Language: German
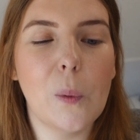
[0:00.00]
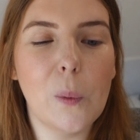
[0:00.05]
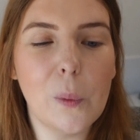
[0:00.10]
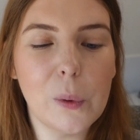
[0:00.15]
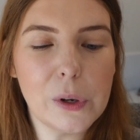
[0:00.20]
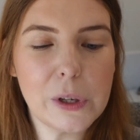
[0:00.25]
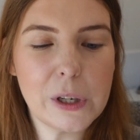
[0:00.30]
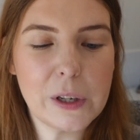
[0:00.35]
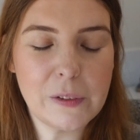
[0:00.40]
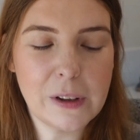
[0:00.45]

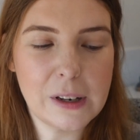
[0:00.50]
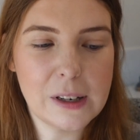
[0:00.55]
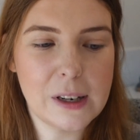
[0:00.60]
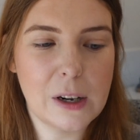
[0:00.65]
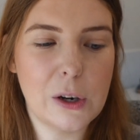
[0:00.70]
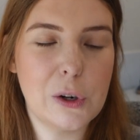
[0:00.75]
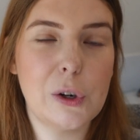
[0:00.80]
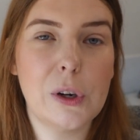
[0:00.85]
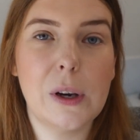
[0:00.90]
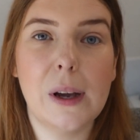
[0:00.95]
Und ihr
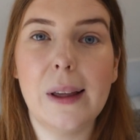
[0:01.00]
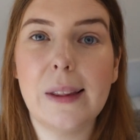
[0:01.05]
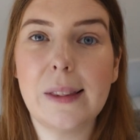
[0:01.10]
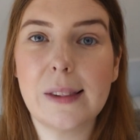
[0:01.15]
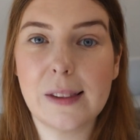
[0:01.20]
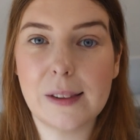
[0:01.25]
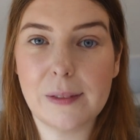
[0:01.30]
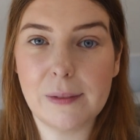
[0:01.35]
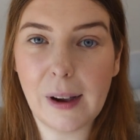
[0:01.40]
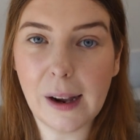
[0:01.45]
werdet auch noch
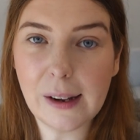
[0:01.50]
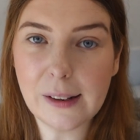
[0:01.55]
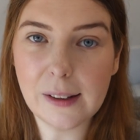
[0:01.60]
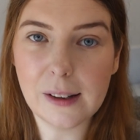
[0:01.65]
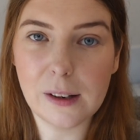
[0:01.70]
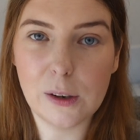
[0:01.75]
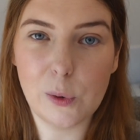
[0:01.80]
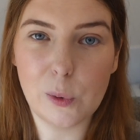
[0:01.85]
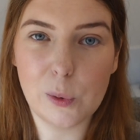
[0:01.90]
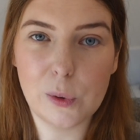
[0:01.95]
einen
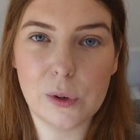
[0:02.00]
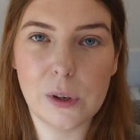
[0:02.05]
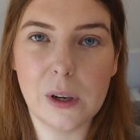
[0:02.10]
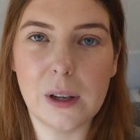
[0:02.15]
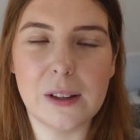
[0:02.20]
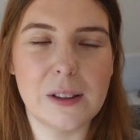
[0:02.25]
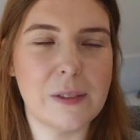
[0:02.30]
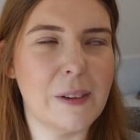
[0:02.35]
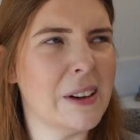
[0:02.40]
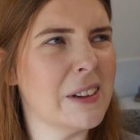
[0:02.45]
zweiteren Look,
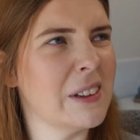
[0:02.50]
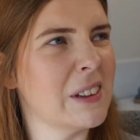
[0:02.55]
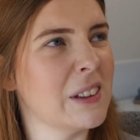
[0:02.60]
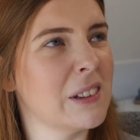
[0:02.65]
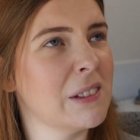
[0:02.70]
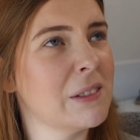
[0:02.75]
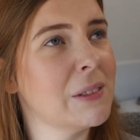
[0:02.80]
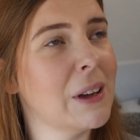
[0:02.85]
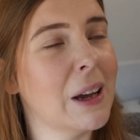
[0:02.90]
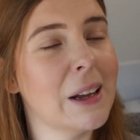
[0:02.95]
äh,
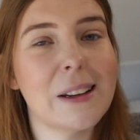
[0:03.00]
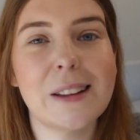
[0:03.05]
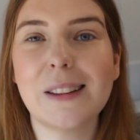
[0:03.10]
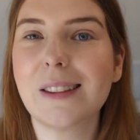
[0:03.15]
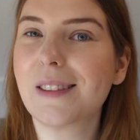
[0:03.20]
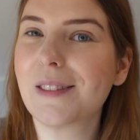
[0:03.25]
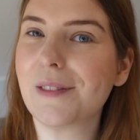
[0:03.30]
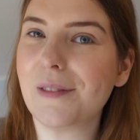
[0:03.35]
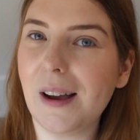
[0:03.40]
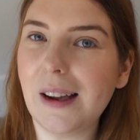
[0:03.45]
zweiteren,
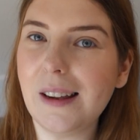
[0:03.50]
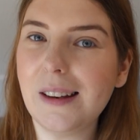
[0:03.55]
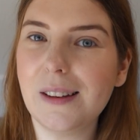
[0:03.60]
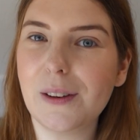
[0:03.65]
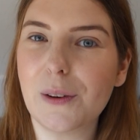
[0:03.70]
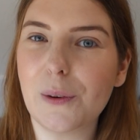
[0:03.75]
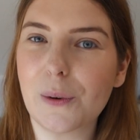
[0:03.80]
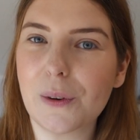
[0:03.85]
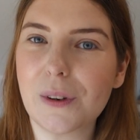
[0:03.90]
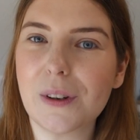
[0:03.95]
einen
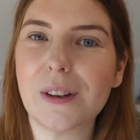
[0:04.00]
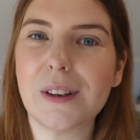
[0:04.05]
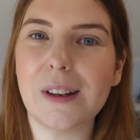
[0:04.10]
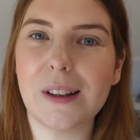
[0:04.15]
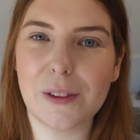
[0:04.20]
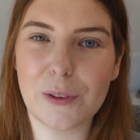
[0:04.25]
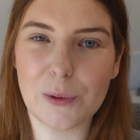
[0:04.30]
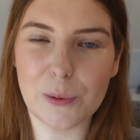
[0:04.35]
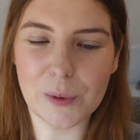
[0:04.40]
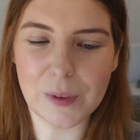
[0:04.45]
zweiten Look
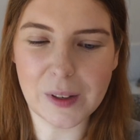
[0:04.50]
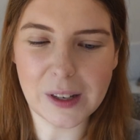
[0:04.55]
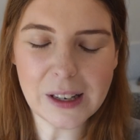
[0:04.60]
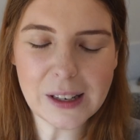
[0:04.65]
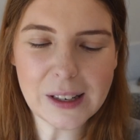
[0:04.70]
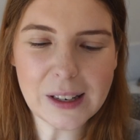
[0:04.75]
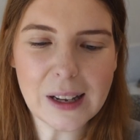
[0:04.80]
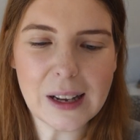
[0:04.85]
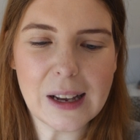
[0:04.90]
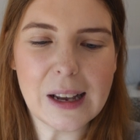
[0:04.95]
dazu
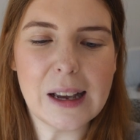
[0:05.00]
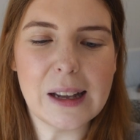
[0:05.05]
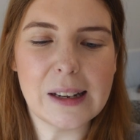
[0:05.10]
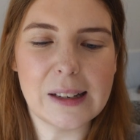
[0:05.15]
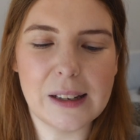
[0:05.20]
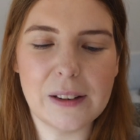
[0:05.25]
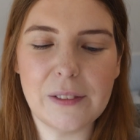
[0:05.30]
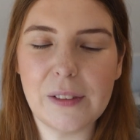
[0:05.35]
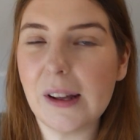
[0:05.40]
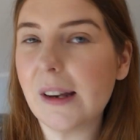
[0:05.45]
sehen.
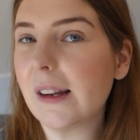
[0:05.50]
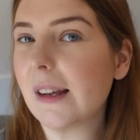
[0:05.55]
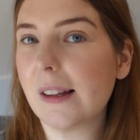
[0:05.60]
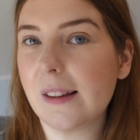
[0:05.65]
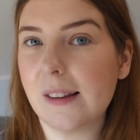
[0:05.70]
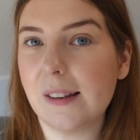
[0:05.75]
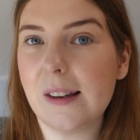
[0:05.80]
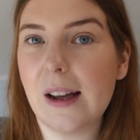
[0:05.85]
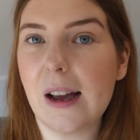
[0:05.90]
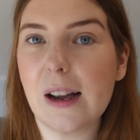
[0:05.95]
Den werde ich
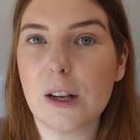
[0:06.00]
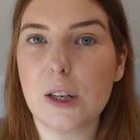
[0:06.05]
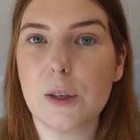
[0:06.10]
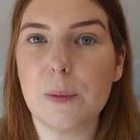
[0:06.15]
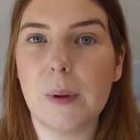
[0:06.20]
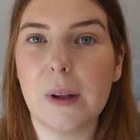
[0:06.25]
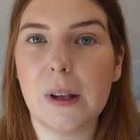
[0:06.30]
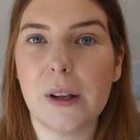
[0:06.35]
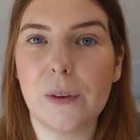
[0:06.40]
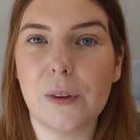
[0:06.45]
jetzt die Tage
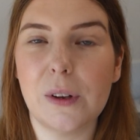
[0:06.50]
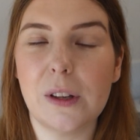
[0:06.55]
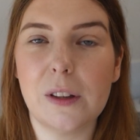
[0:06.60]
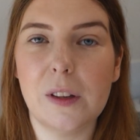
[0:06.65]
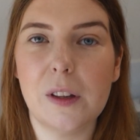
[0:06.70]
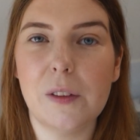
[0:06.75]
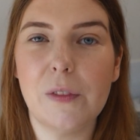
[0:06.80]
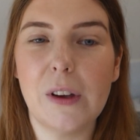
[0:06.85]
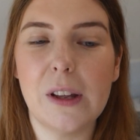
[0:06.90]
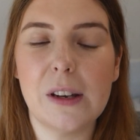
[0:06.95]
schminken und
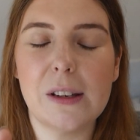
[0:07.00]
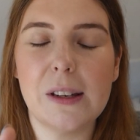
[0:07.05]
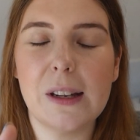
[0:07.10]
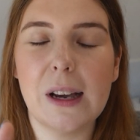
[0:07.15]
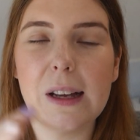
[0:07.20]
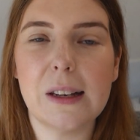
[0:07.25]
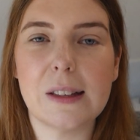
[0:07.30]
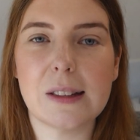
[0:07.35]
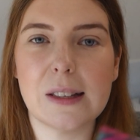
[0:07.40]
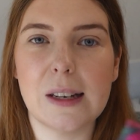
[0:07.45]
das werdet
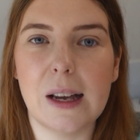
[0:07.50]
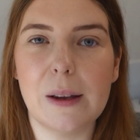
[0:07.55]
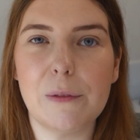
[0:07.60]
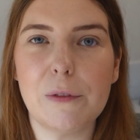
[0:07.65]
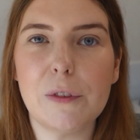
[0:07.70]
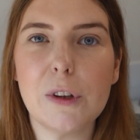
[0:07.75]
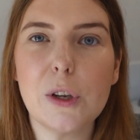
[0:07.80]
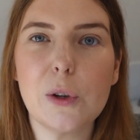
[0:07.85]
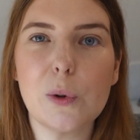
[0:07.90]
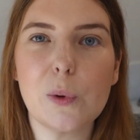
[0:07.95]
ihr alles in
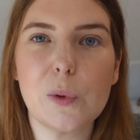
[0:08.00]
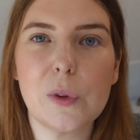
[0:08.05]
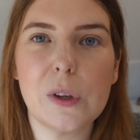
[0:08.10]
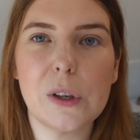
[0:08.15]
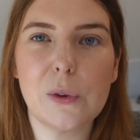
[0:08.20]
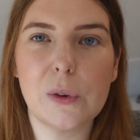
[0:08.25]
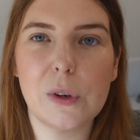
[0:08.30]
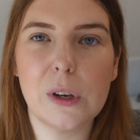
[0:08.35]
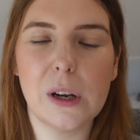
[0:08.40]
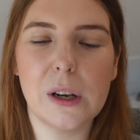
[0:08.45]
einem Video
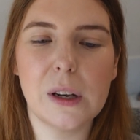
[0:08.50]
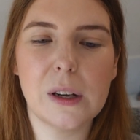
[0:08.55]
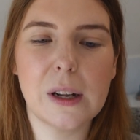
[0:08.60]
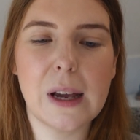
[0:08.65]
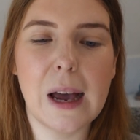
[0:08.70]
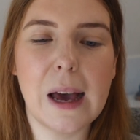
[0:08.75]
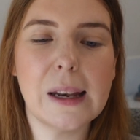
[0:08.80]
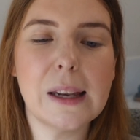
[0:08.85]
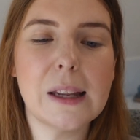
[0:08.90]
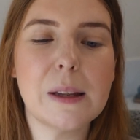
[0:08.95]
sehen. Und dann
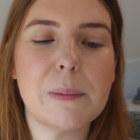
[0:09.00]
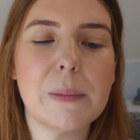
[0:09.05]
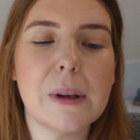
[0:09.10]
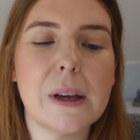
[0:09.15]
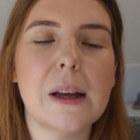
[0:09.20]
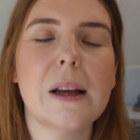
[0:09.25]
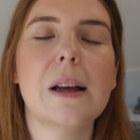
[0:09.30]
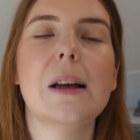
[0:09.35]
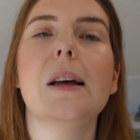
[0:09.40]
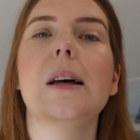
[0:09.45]
kann ich
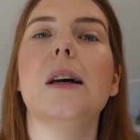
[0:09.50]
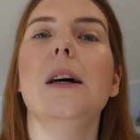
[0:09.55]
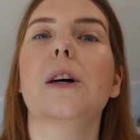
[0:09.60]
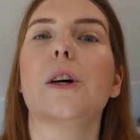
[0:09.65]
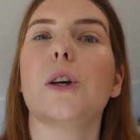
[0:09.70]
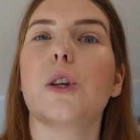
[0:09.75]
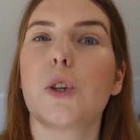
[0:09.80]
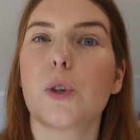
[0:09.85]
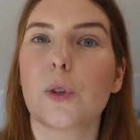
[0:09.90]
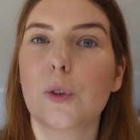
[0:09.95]
mir
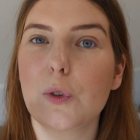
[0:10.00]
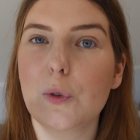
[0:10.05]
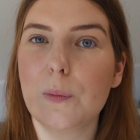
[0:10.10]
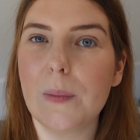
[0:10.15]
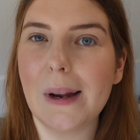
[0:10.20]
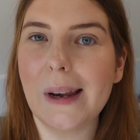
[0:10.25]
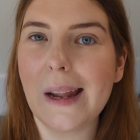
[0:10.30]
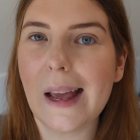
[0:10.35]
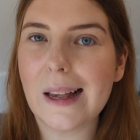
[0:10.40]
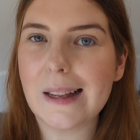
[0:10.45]
schon so
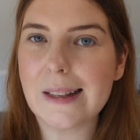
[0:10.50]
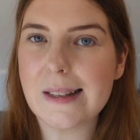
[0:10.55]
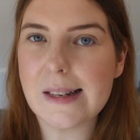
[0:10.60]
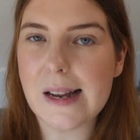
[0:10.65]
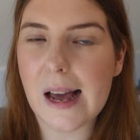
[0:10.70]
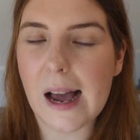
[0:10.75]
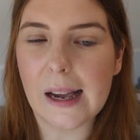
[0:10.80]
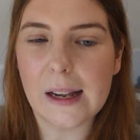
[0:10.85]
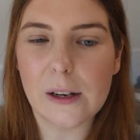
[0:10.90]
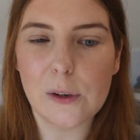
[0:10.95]
meinen
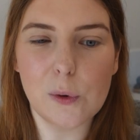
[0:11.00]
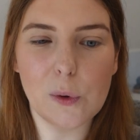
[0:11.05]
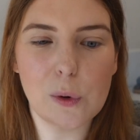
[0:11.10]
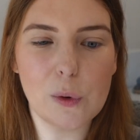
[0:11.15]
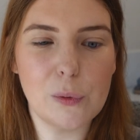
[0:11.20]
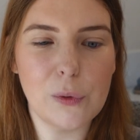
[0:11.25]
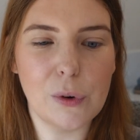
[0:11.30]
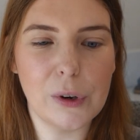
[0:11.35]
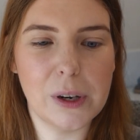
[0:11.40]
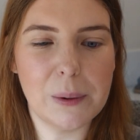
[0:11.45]
ersten
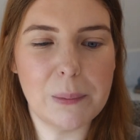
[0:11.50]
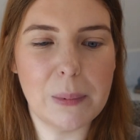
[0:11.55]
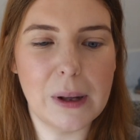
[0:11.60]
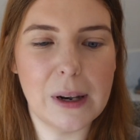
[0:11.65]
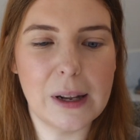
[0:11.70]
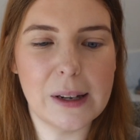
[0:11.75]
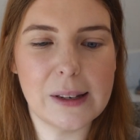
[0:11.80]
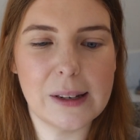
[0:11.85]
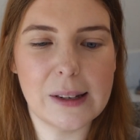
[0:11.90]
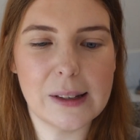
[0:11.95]
Eindruck von der
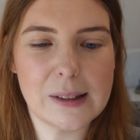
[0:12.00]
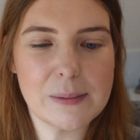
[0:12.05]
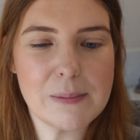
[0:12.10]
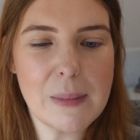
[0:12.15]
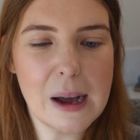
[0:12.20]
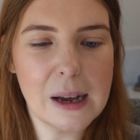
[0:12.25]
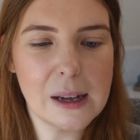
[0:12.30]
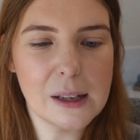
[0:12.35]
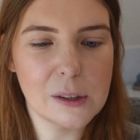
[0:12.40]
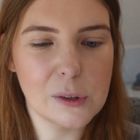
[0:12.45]
Palette jetzt
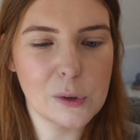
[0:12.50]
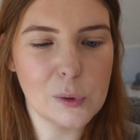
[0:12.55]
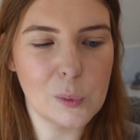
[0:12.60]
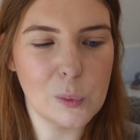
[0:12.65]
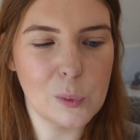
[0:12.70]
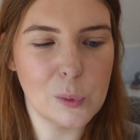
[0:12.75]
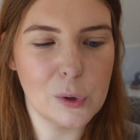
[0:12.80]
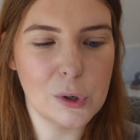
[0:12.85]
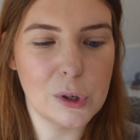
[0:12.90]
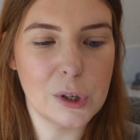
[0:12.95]
machen
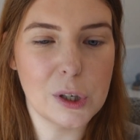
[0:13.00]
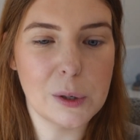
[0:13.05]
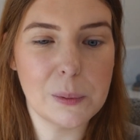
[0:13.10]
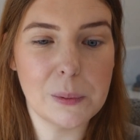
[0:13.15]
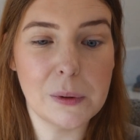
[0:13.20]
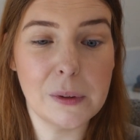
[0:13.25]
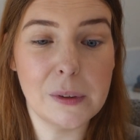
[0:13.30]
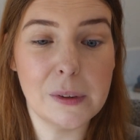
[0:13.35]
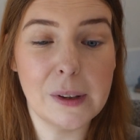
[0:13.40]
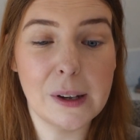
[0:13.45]
und
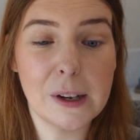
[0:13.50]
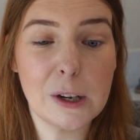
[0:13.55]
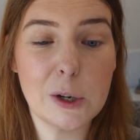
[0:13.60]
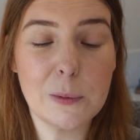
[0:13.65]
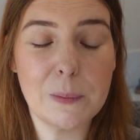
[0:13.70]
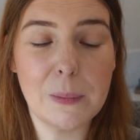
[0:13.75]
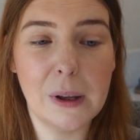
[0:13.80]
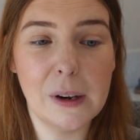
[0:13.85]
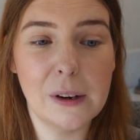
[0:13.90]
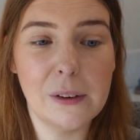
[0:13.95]
ich bin sehr
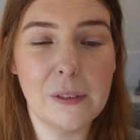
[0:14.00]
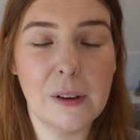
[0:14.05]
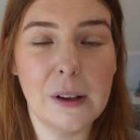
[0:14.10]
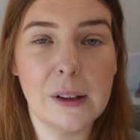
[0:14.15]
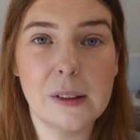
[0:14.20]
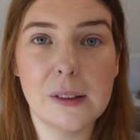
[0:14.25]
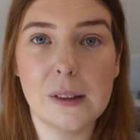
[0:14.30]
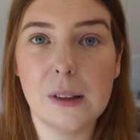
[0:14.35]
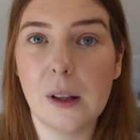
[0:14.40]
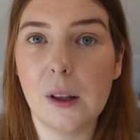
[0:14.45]
gespannt,
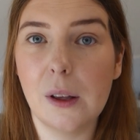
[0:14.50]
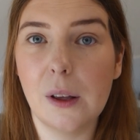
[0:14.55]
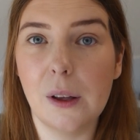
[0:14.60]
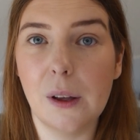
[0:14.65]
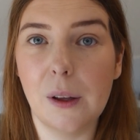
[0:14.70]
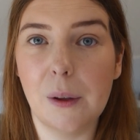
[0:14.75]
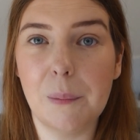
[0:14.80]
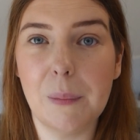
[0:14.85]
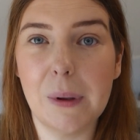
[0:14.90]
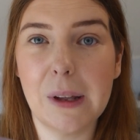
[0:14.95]
was äh,